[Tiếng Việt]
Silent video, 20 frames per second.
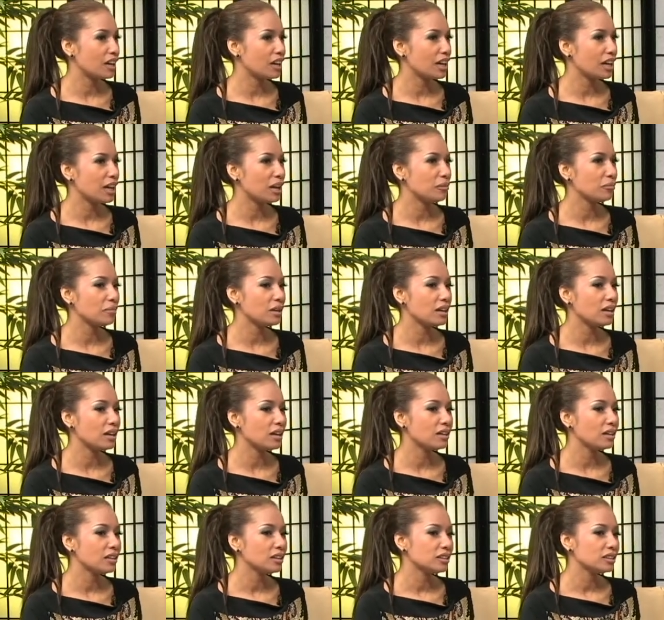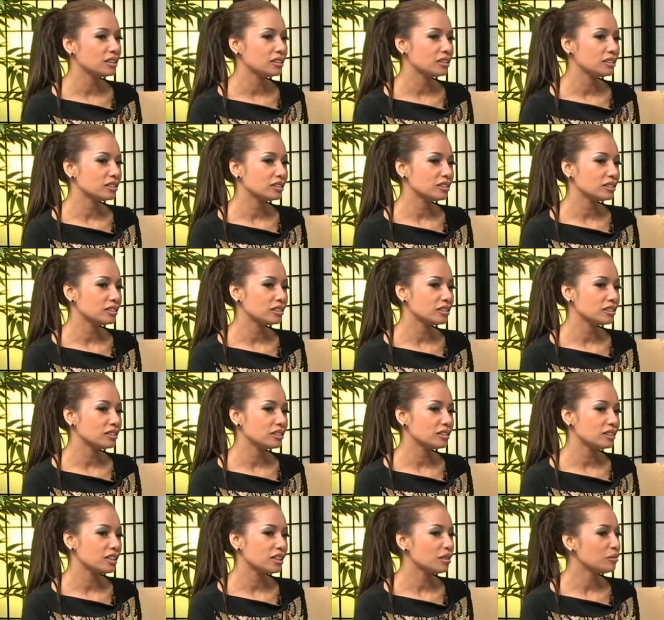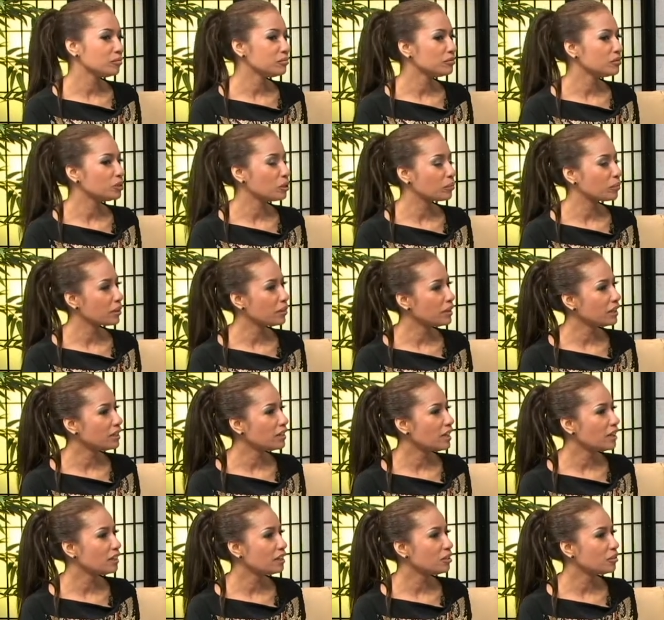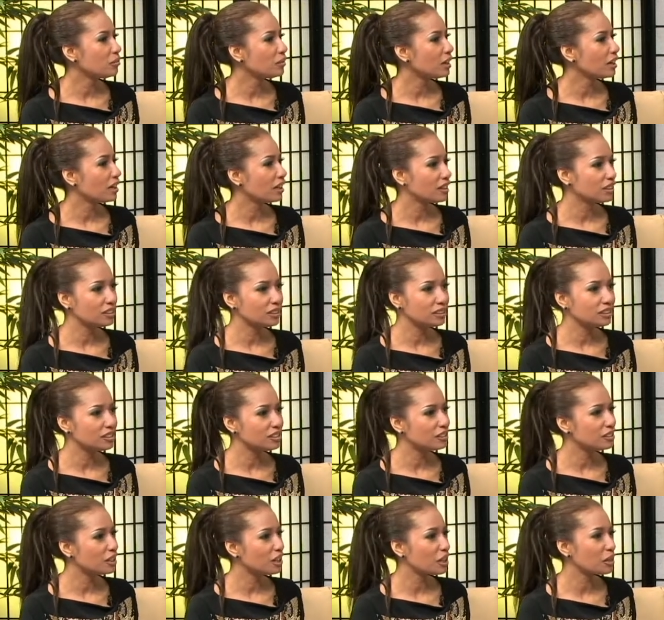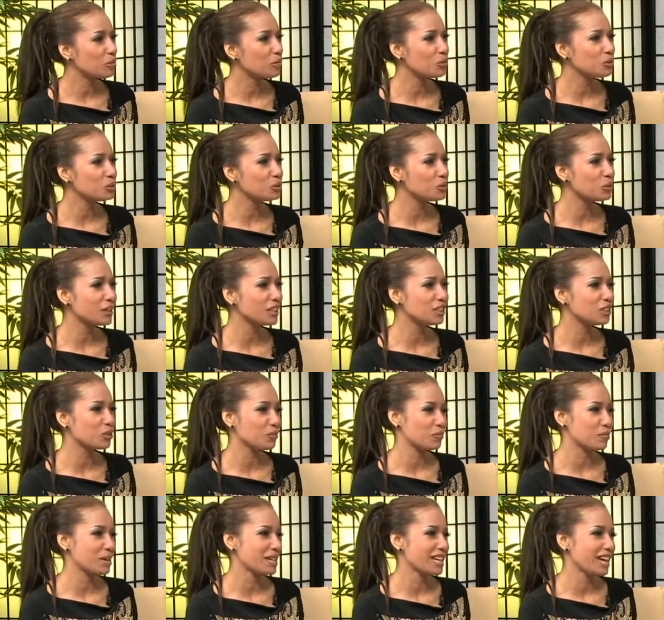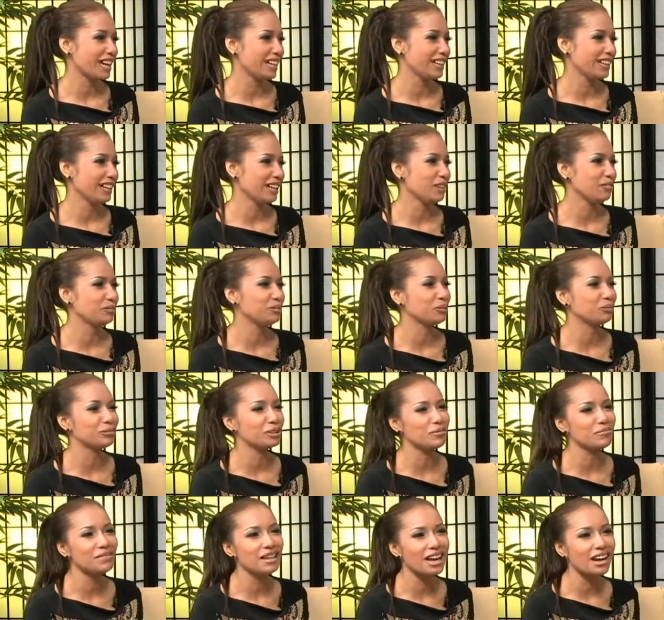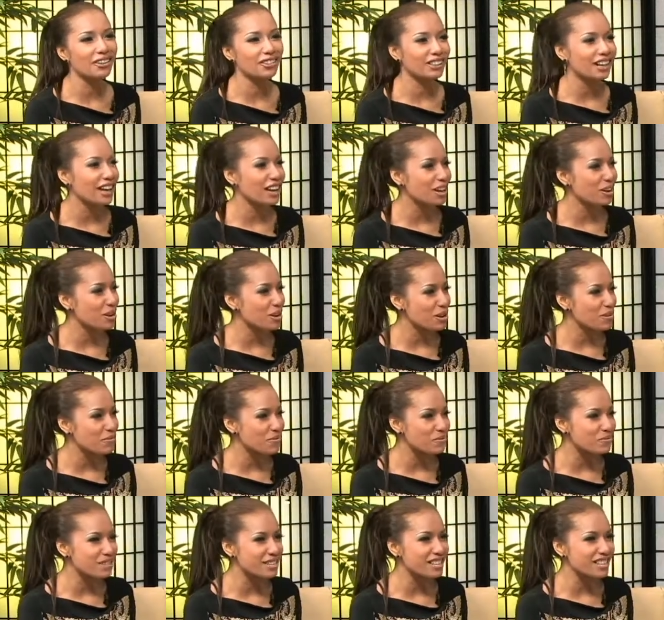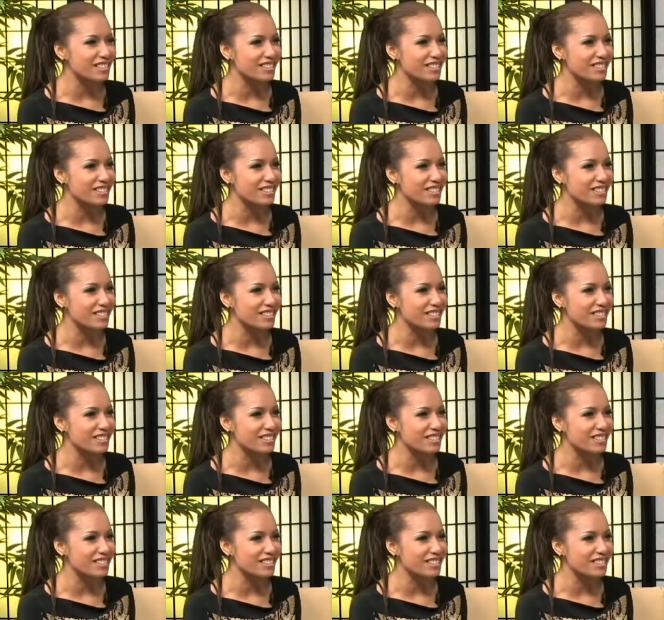em à, Ờ, em chụp ở bên đây nhưng mà hình như là em không có duyên chụp bên này á em chụp tấm nào ra em cũng nhìn